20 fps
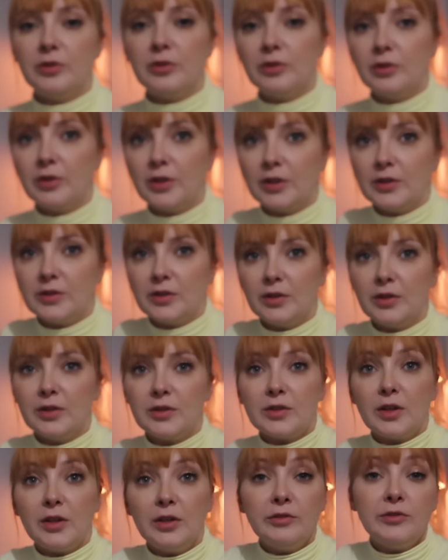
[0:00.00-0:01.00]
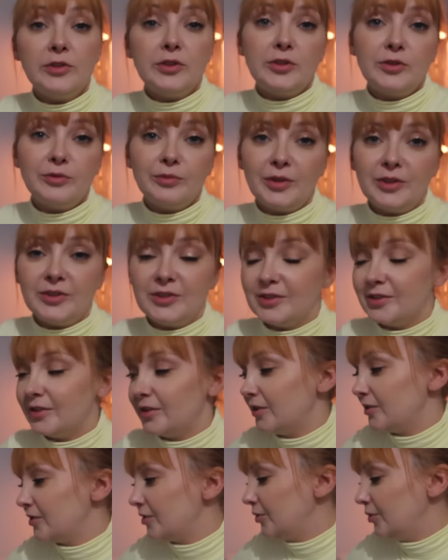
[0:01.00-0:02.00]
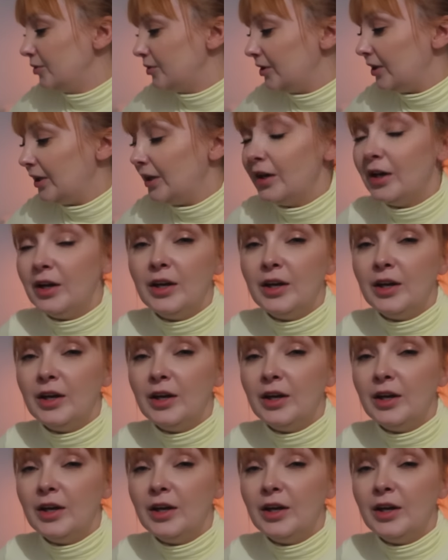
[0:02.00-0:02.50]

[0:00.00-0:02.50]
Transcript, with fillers: ogonka za nas, ale wytrzymajcie za nas kciuki.